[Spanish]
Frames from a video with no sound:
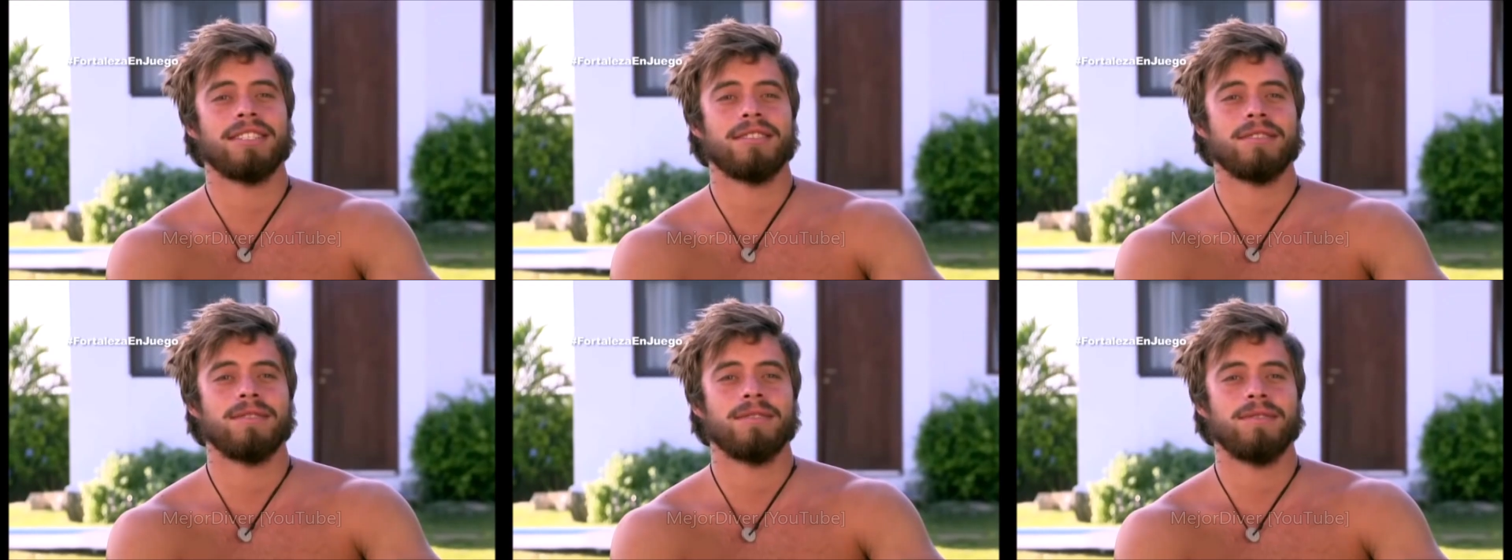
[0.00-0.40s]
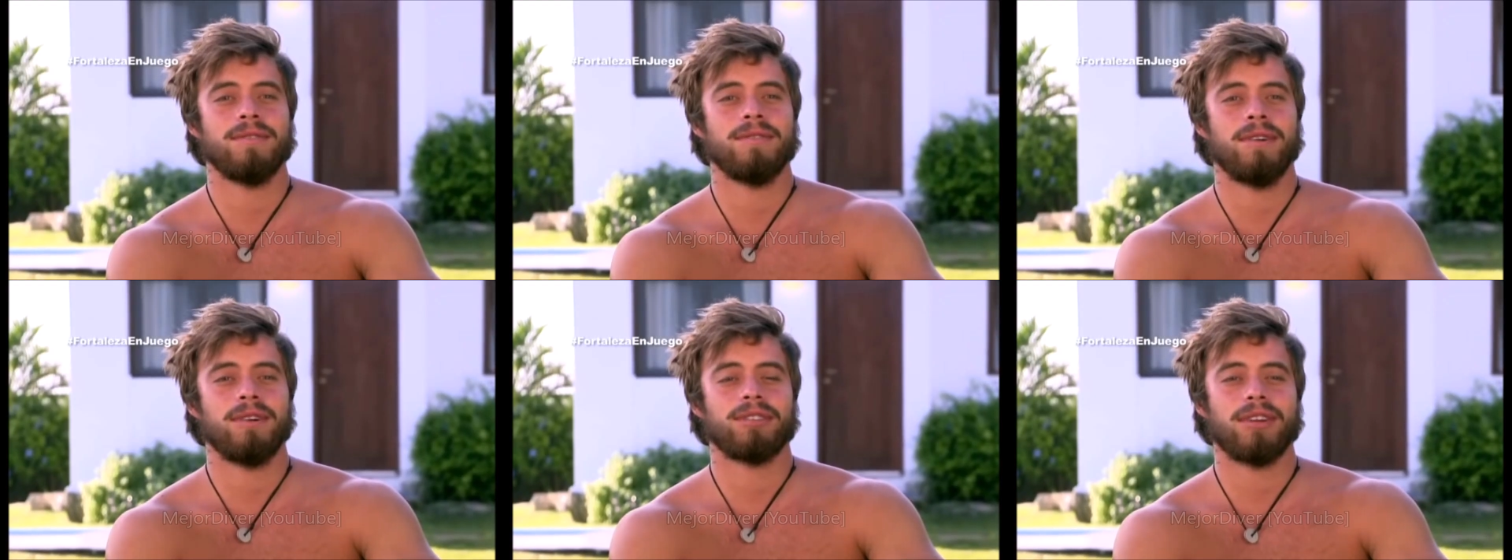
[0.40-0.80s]
es
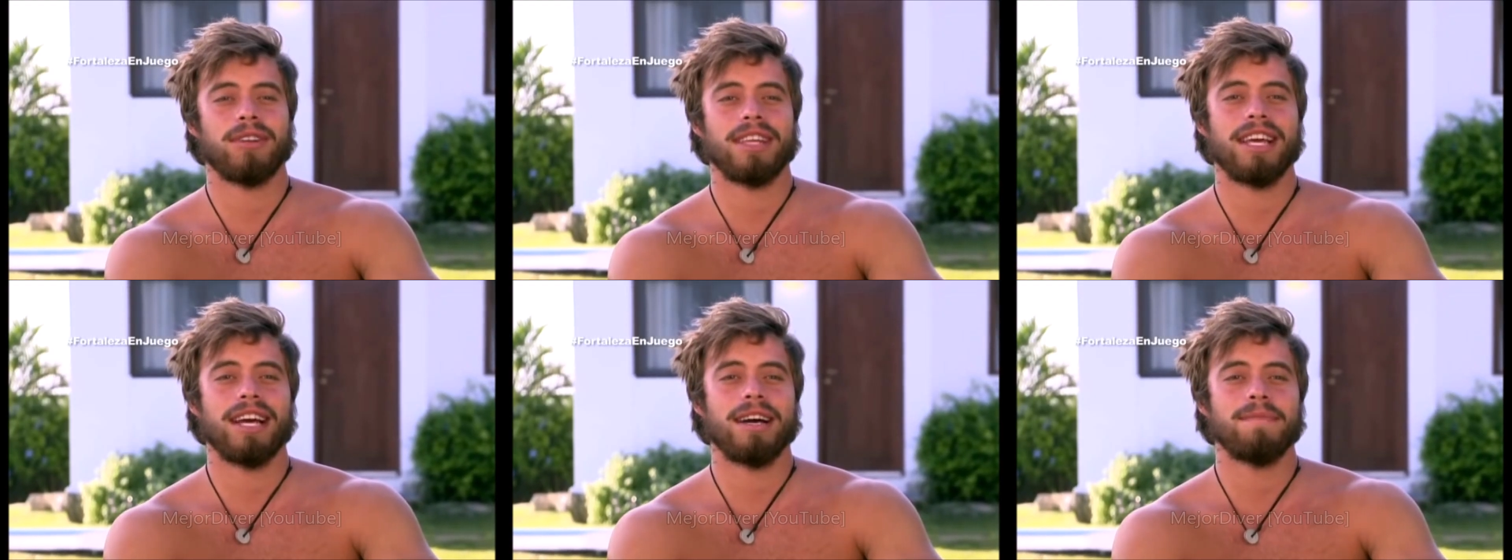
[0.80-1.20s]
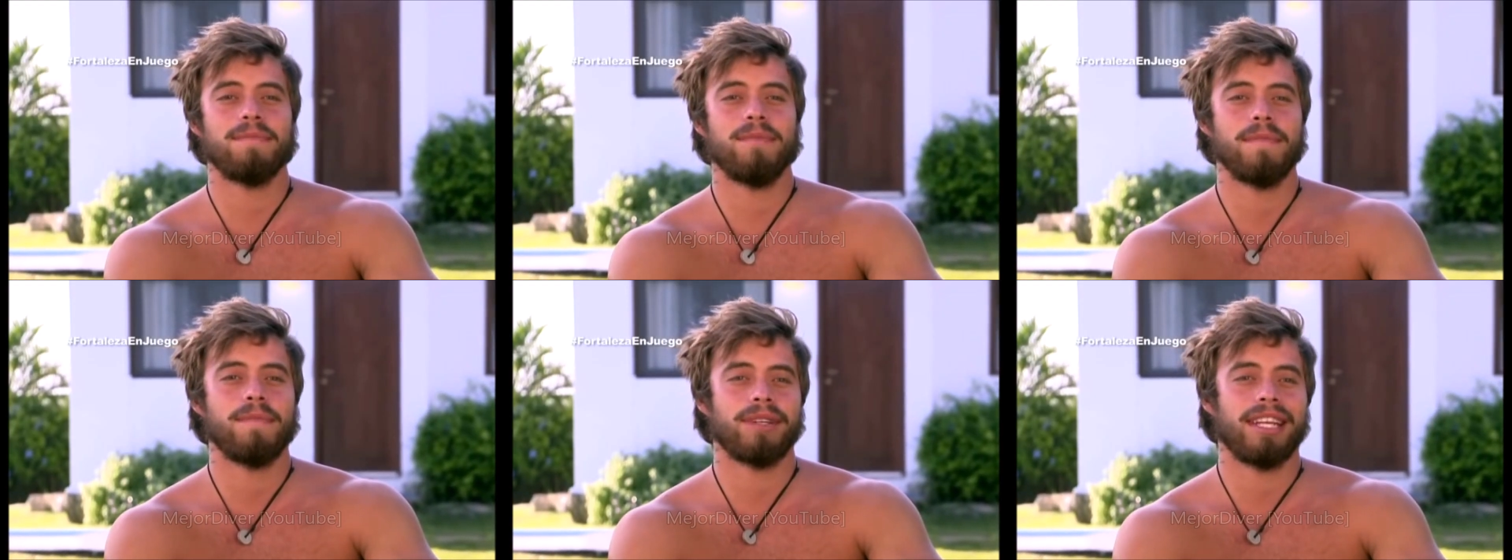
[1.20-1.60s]
otro día
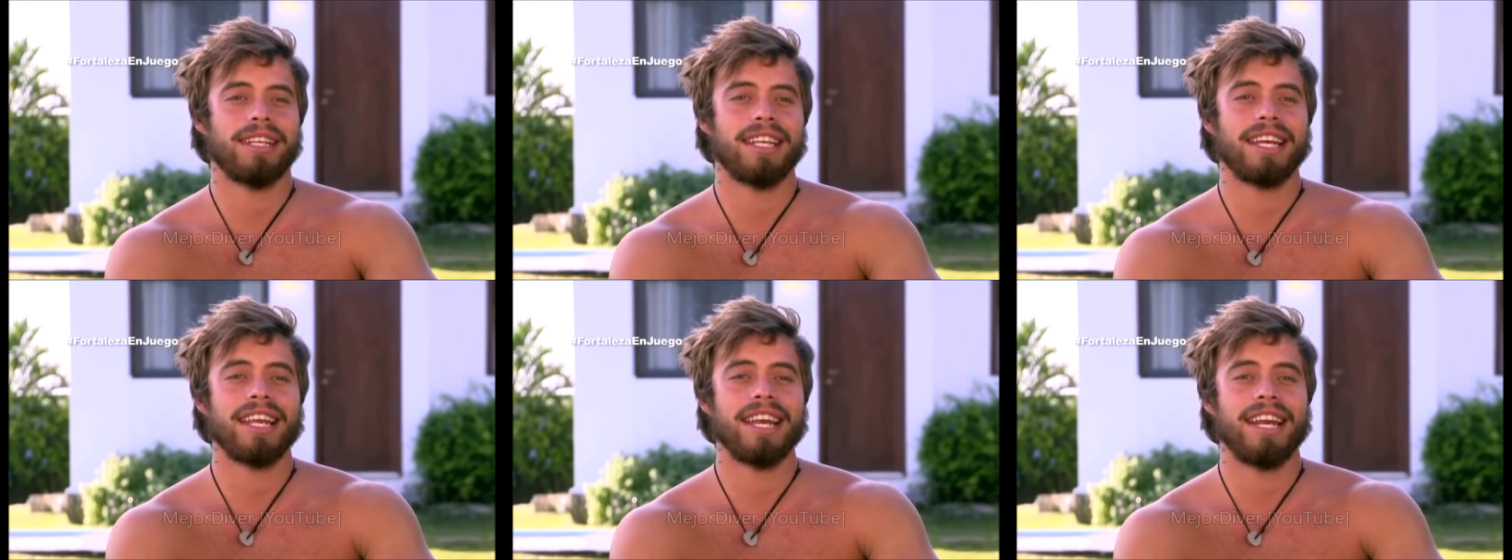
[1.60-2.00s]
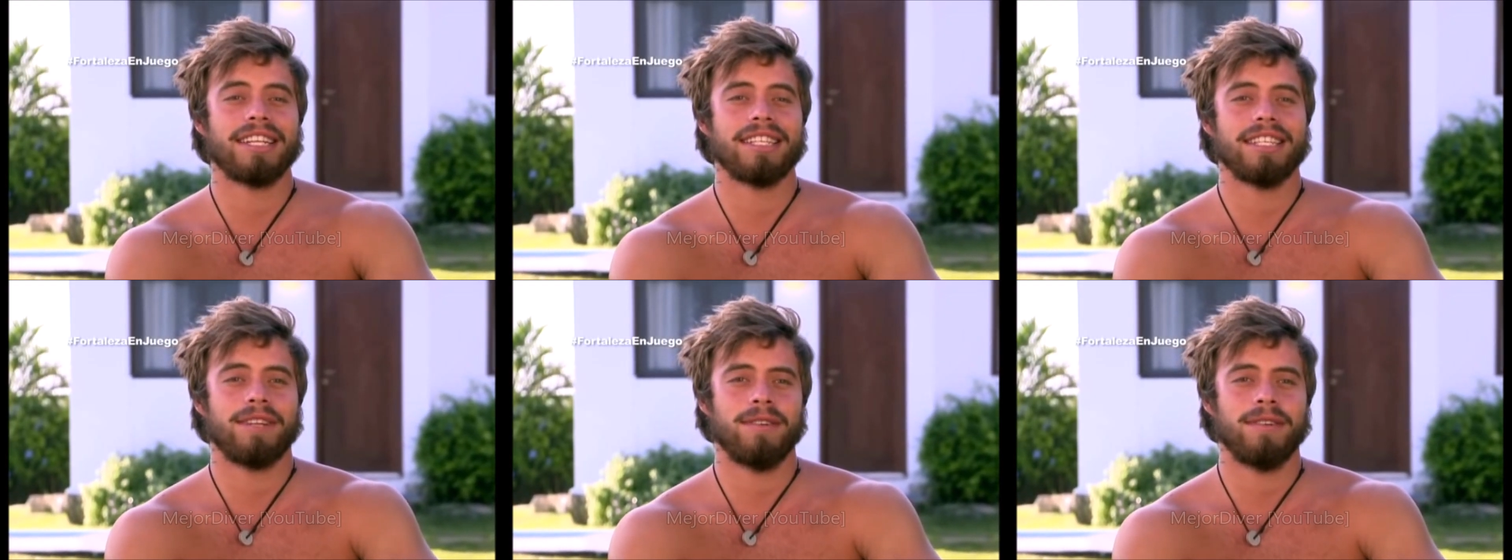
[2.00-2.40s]
muy importante aquí en
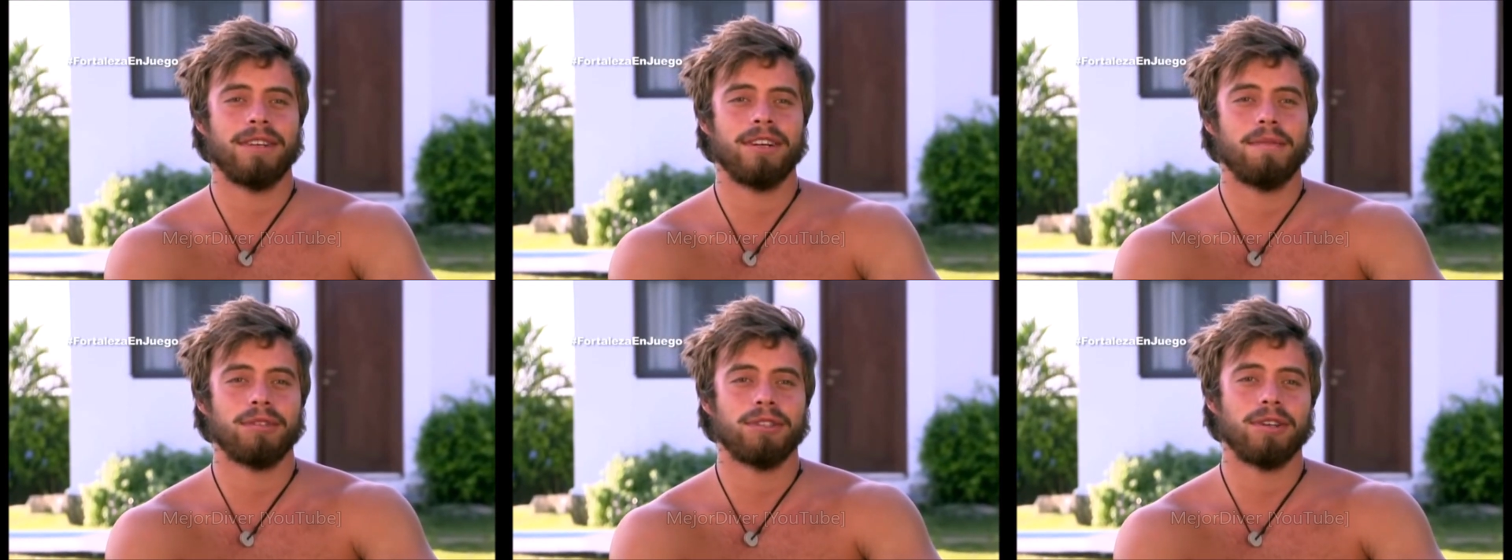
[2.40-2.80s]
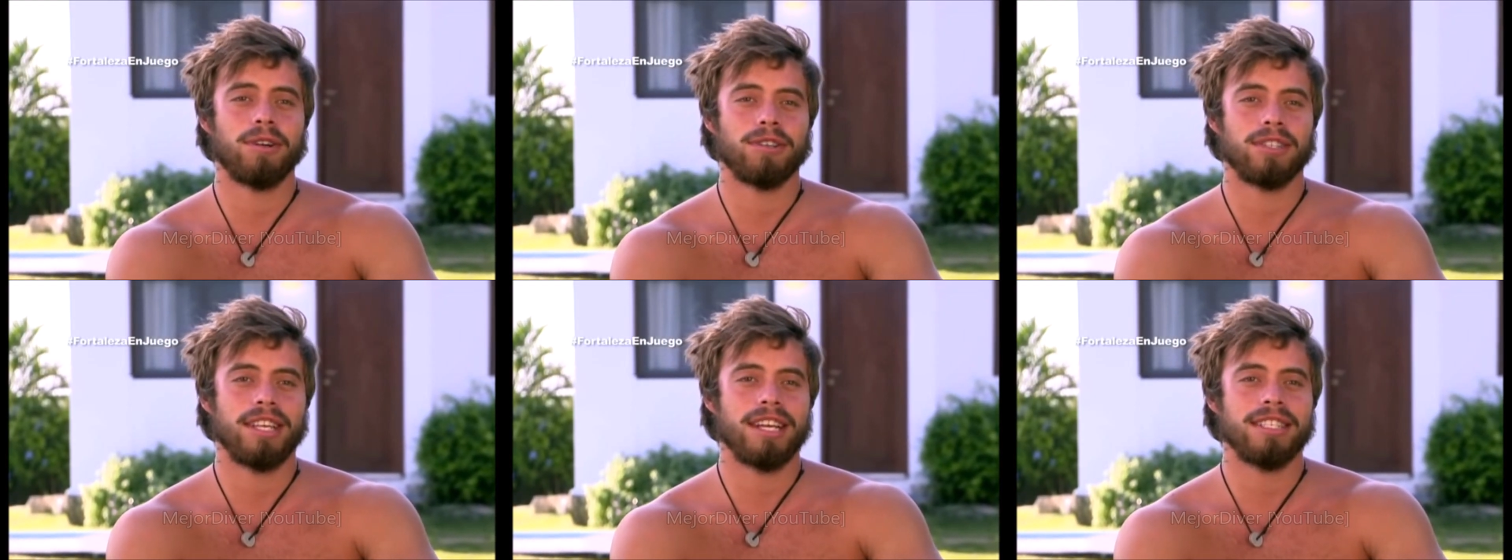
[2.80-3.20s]
el como
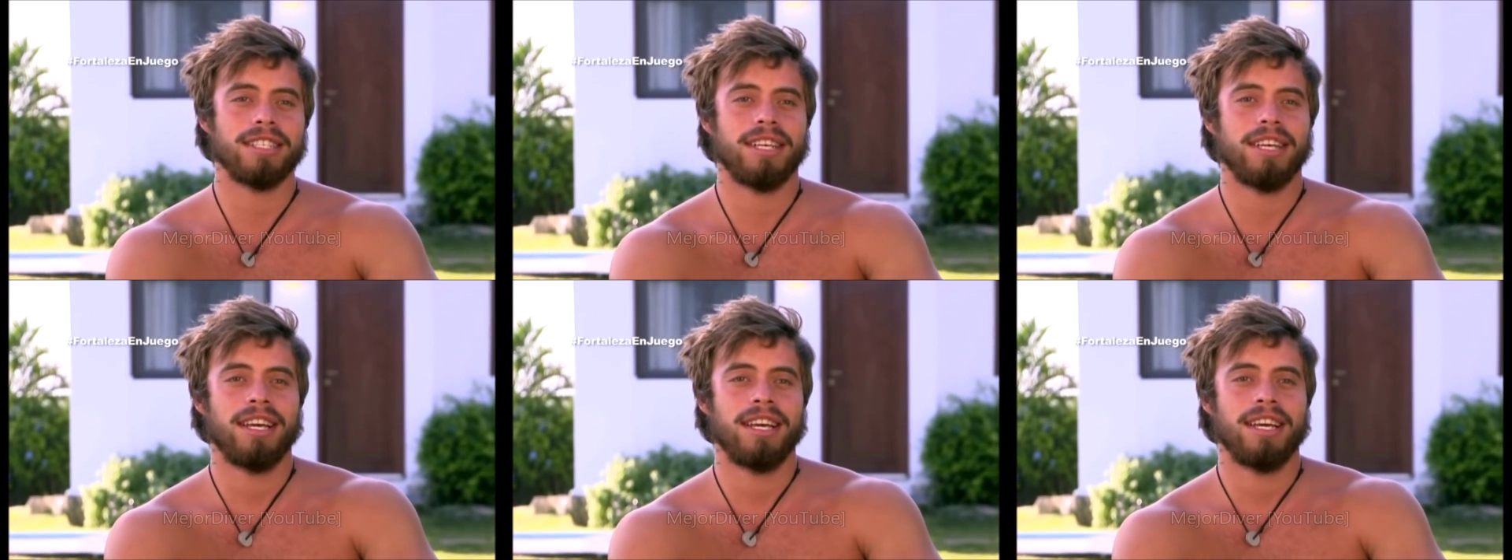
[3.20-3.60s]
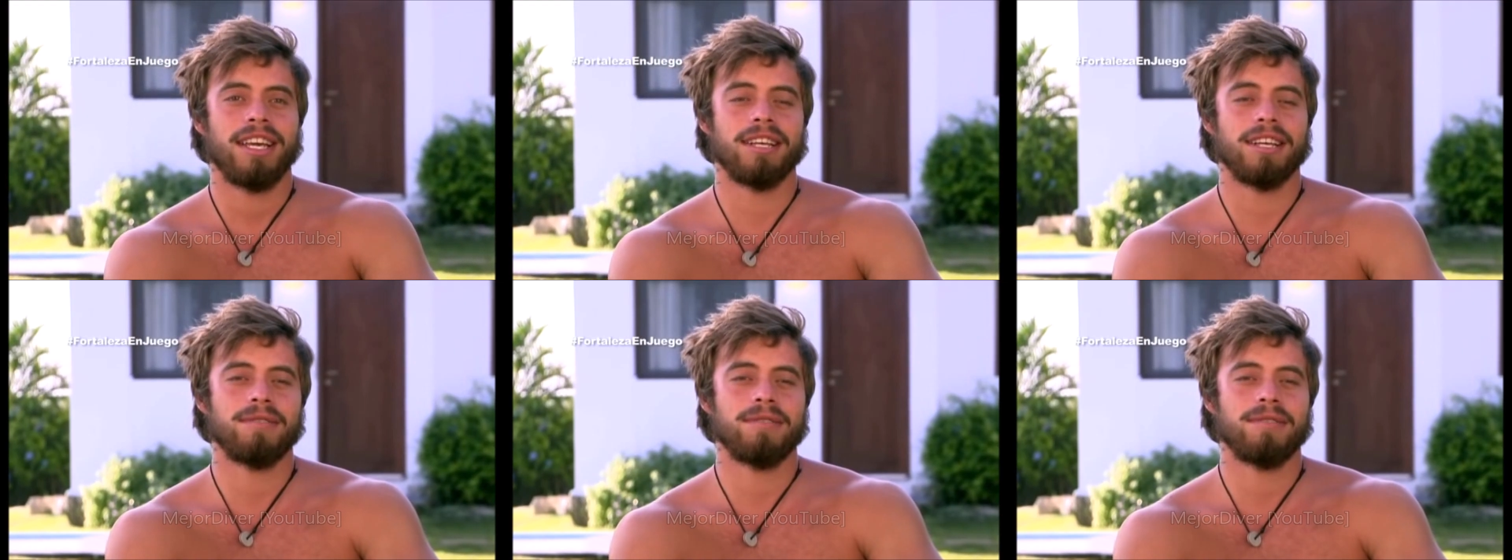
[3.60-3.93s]
todos los días, y